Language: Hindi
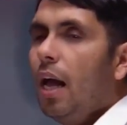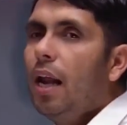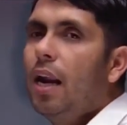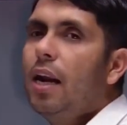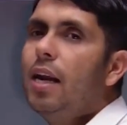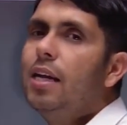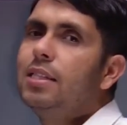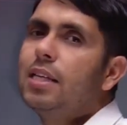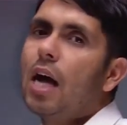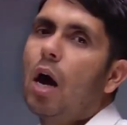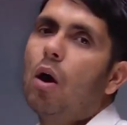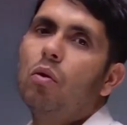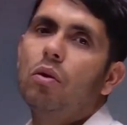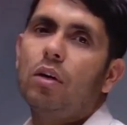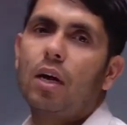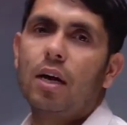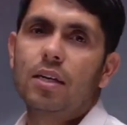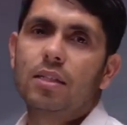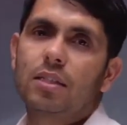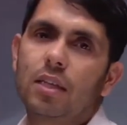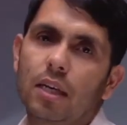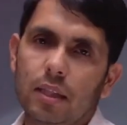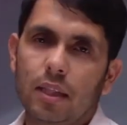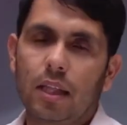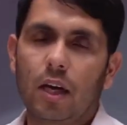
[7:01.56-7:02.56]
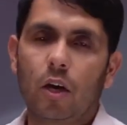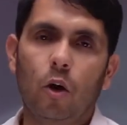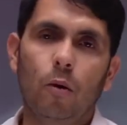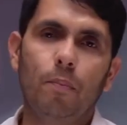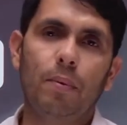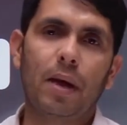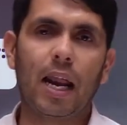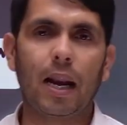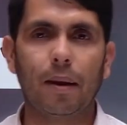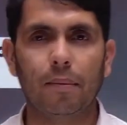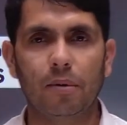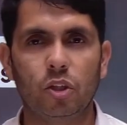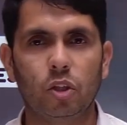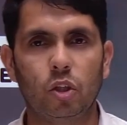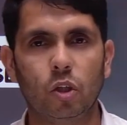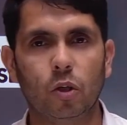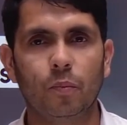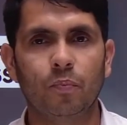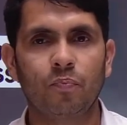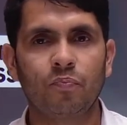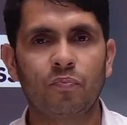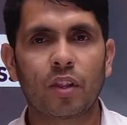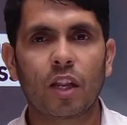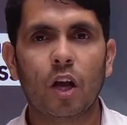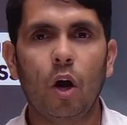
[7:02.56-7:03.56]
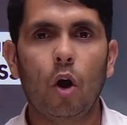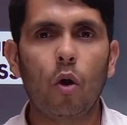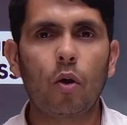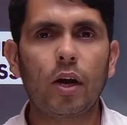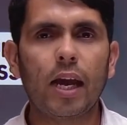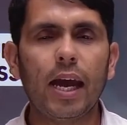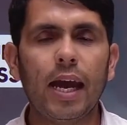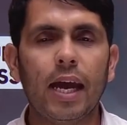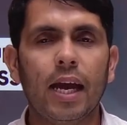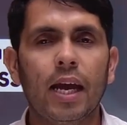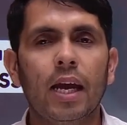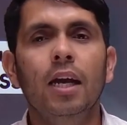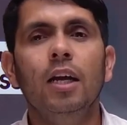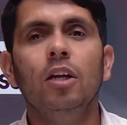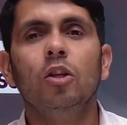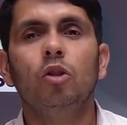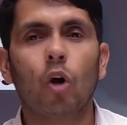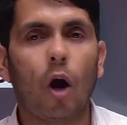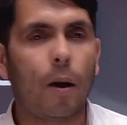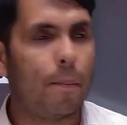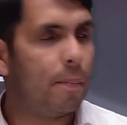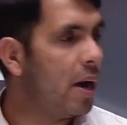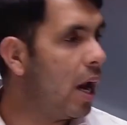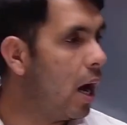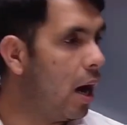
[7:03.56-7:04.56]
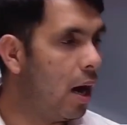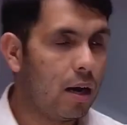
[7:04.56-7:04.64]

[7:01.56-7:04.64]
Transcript: रीच आउट कर सकते हो प्यारे बच्चों ओके तो अपना